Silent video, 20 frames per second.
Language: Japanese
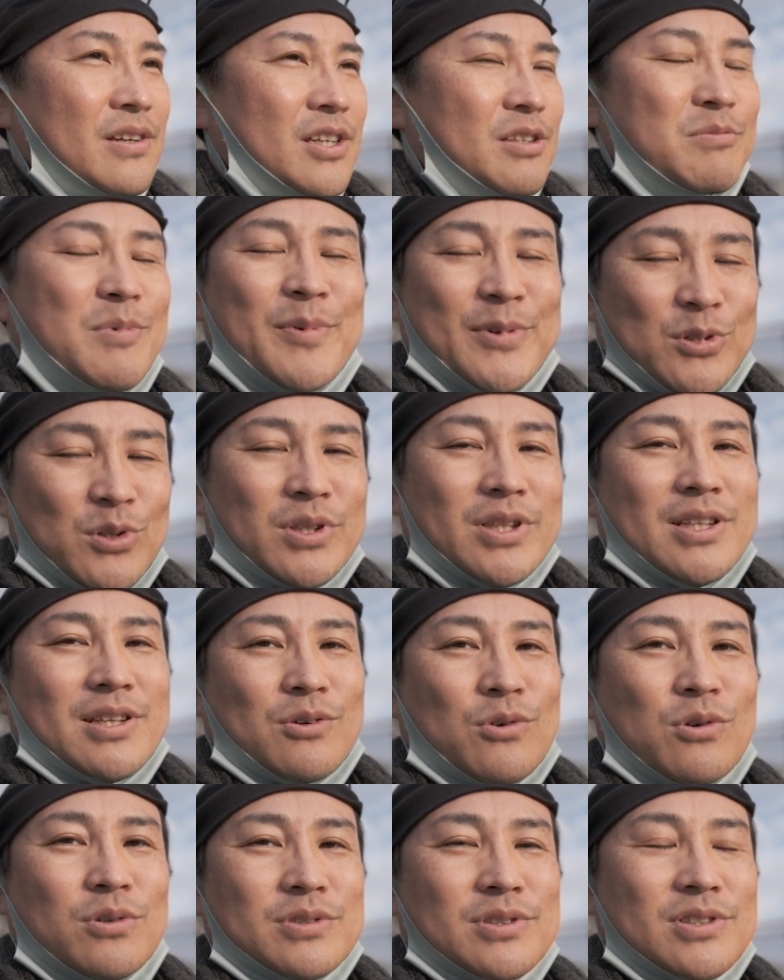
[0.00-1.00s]
今まで撮ってた
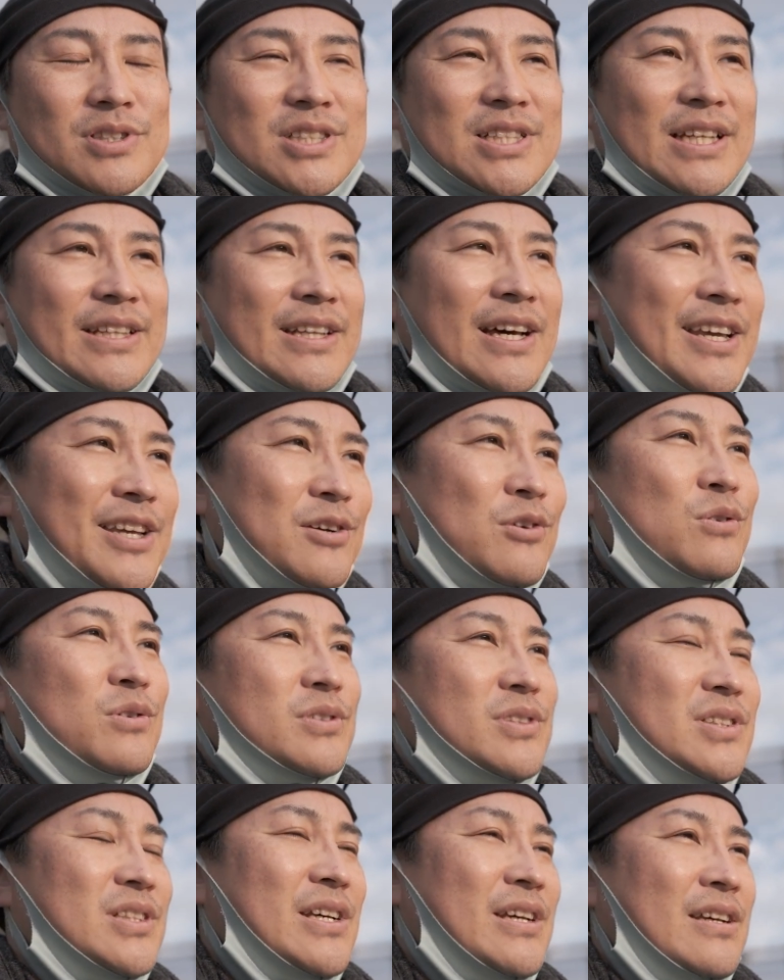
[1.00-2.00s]
構図じゃない
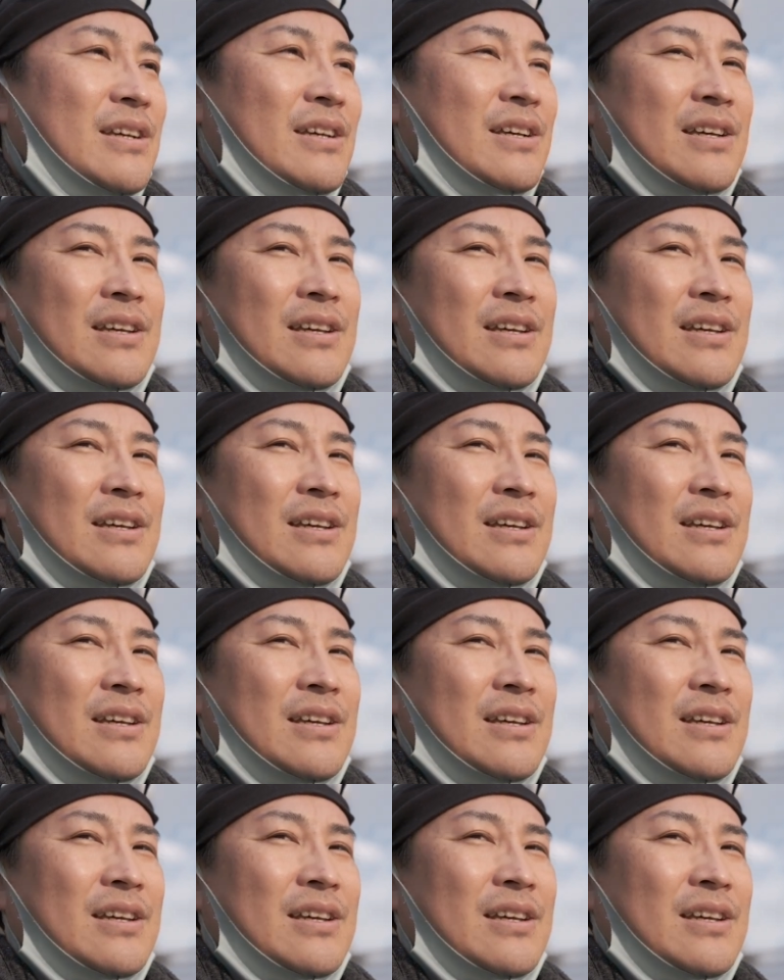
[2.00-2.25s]
構図で